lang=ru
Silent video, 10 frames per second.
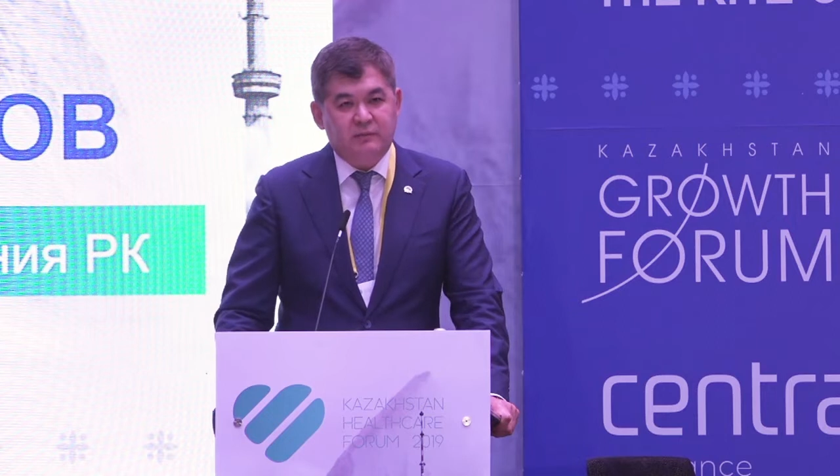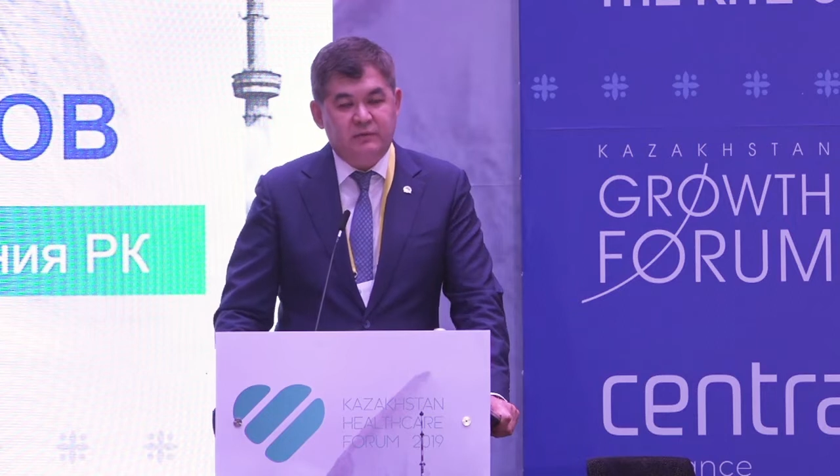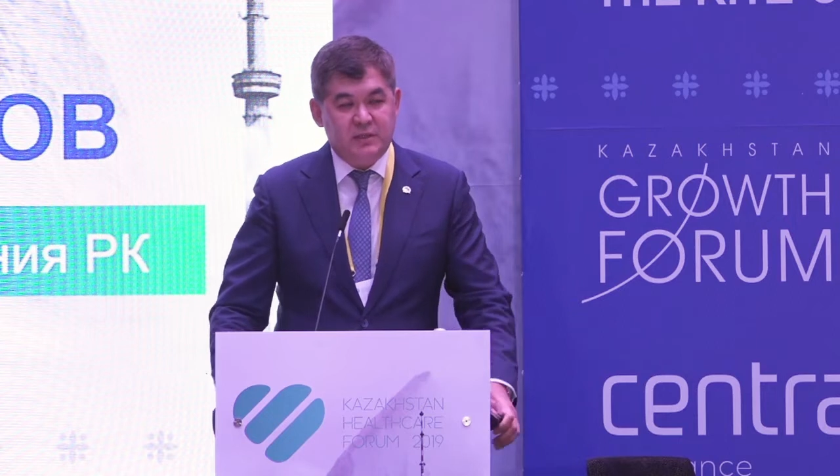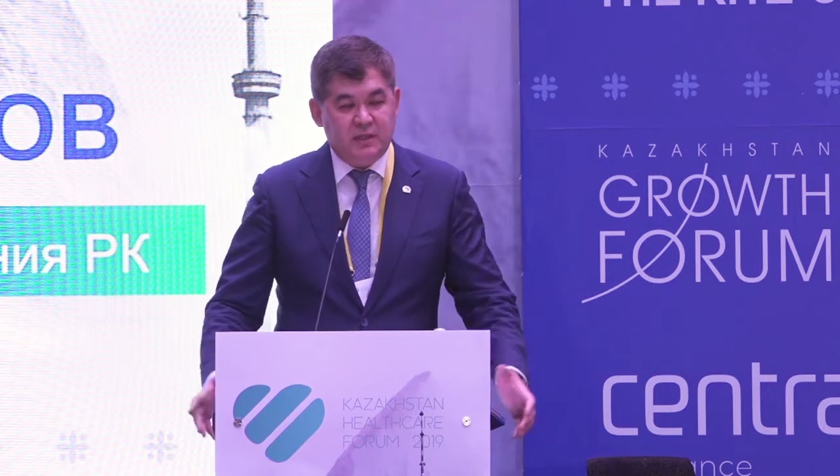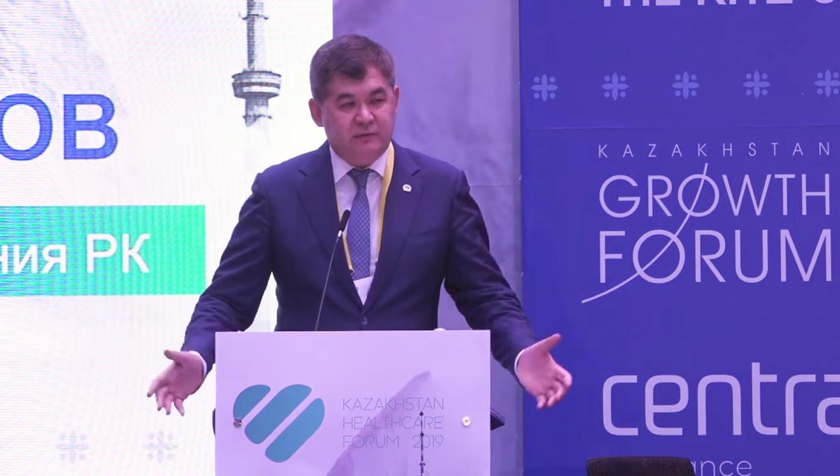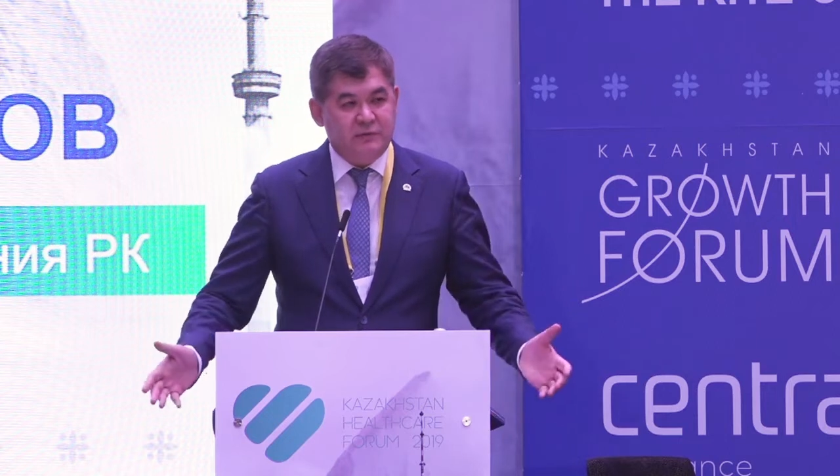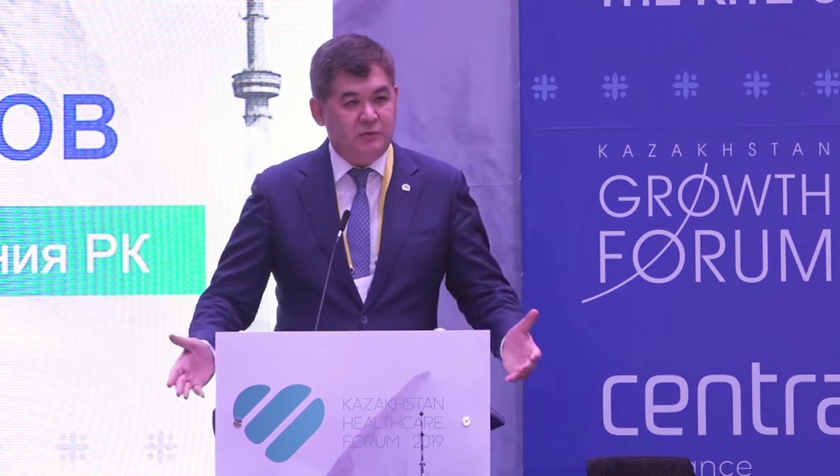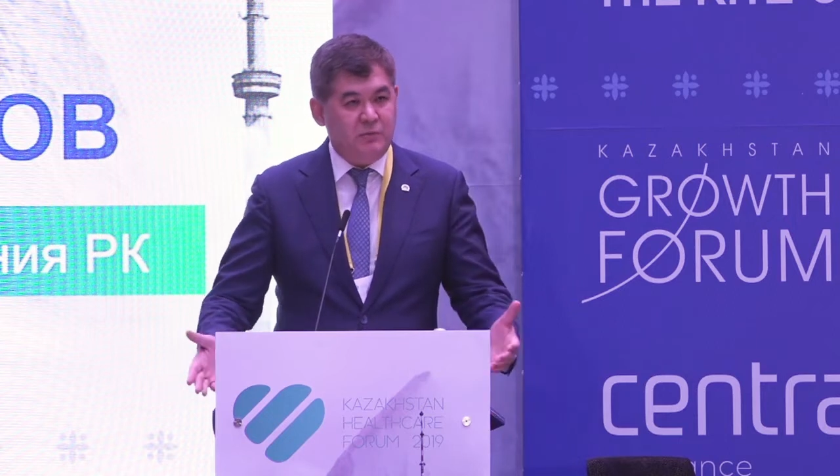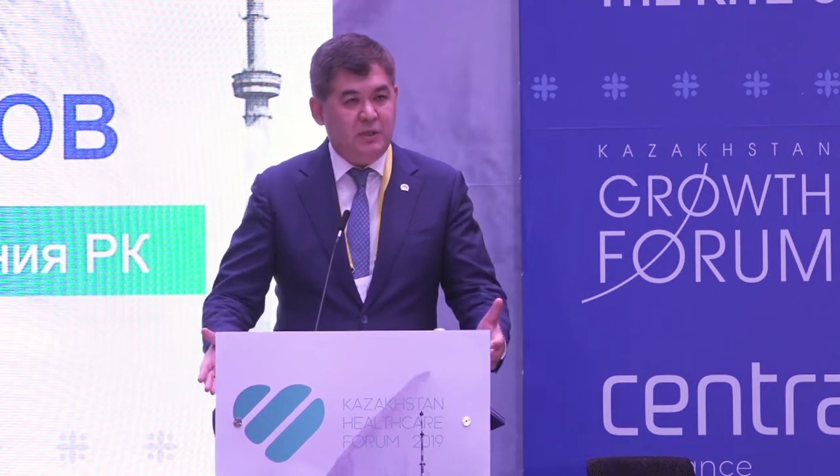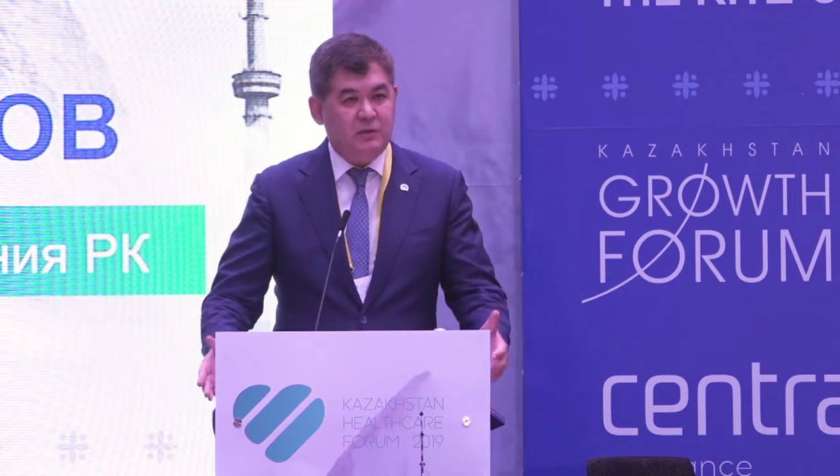везде, во
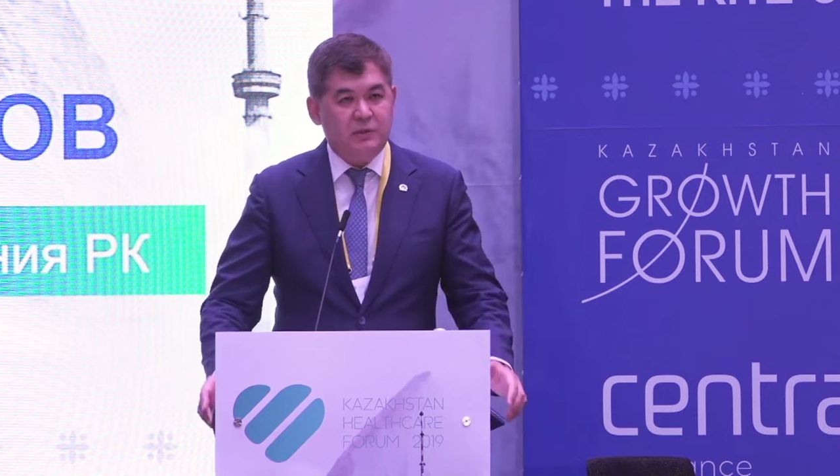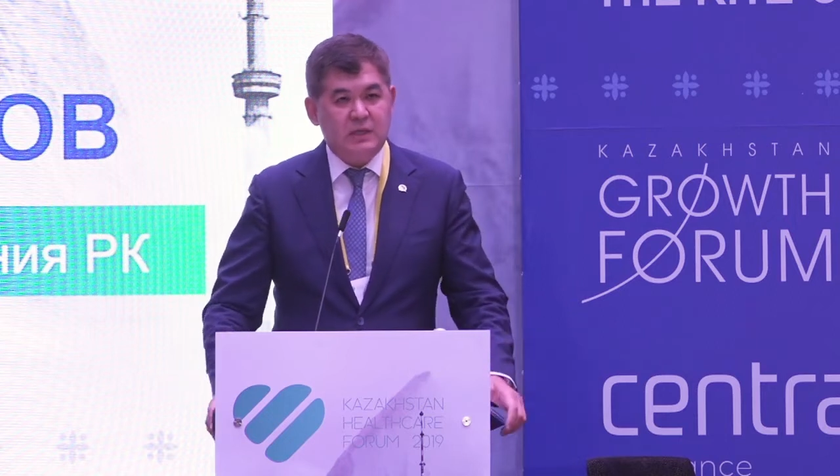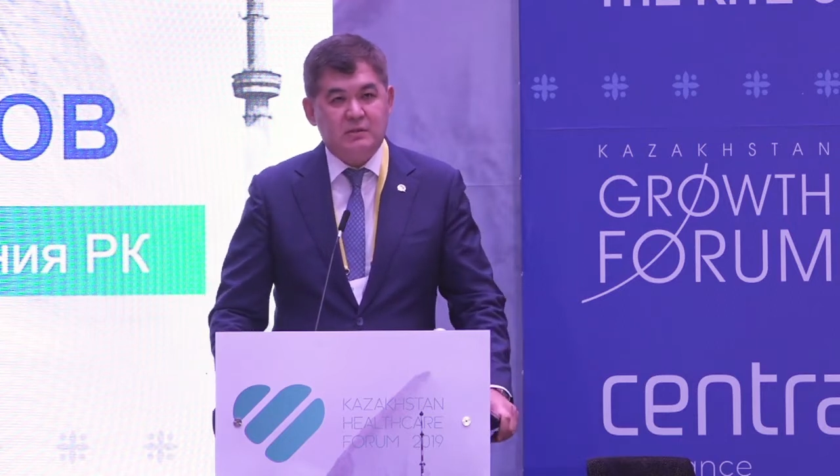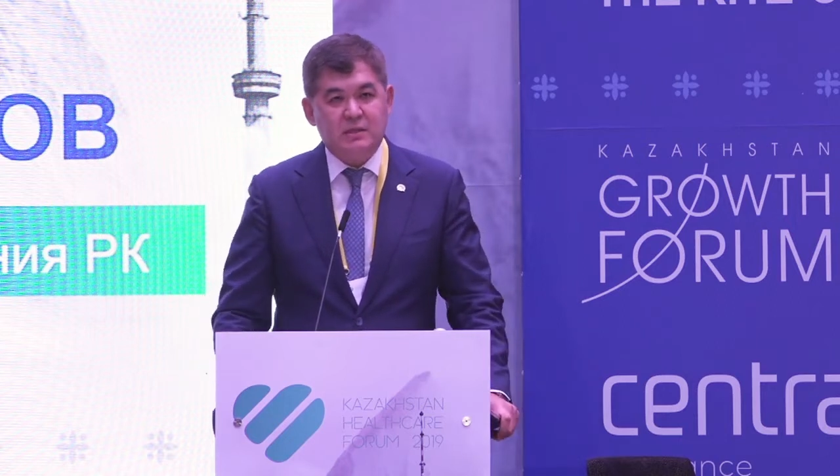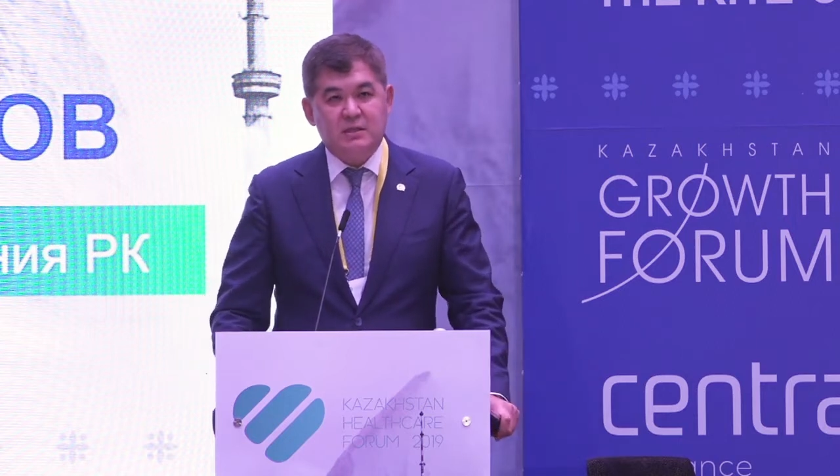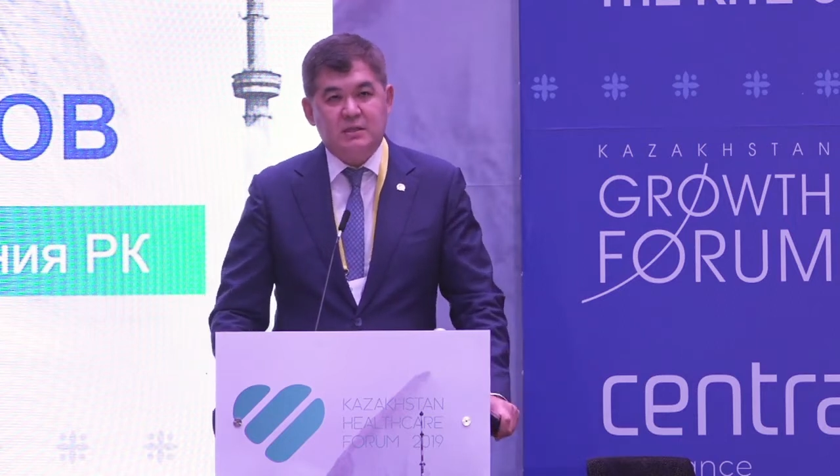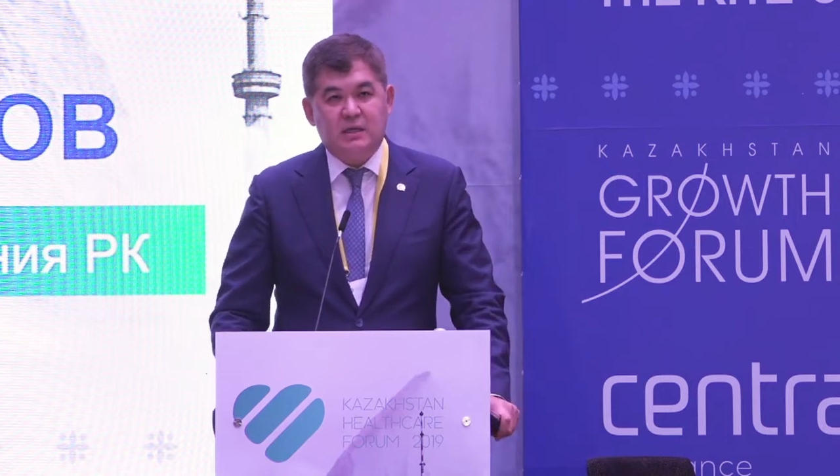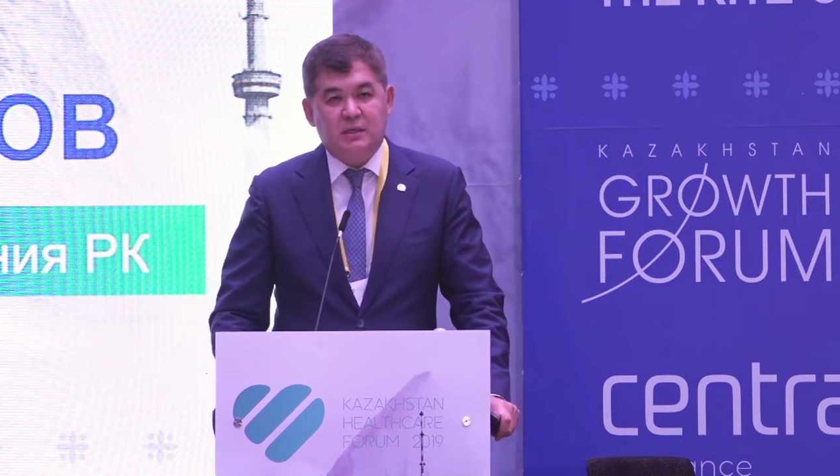всем мире, и у нас в Казахстане,